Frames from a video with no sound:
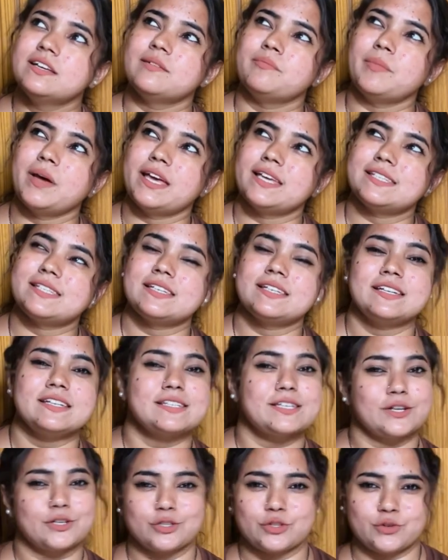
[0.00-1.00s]
मैं इसे
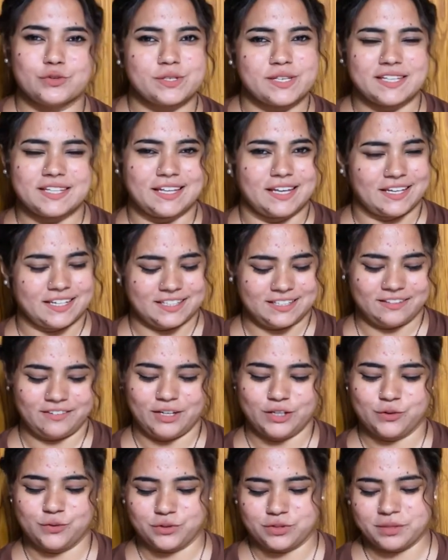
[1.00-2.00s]
सर्दियों से ही देख रही थी
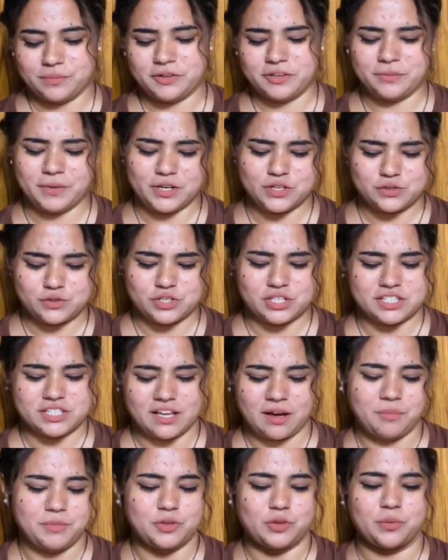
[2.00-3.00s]
वाली कुर्ती फिर मैंने सोचा
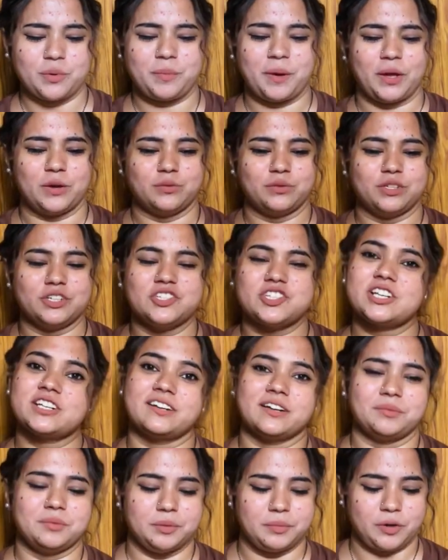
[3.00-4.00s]
था अभी तो मैं पहनूंगी नहीं चल
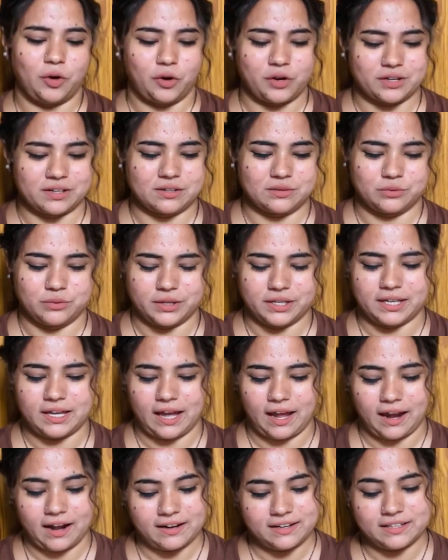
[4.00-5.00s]
गर्मी में ऑर्डर करूंगी
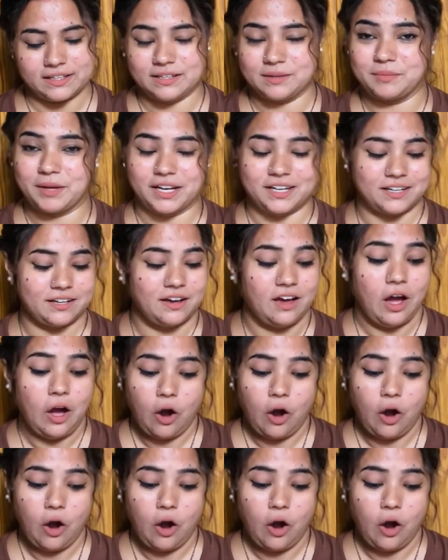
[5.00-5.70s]
एंड ये मैंने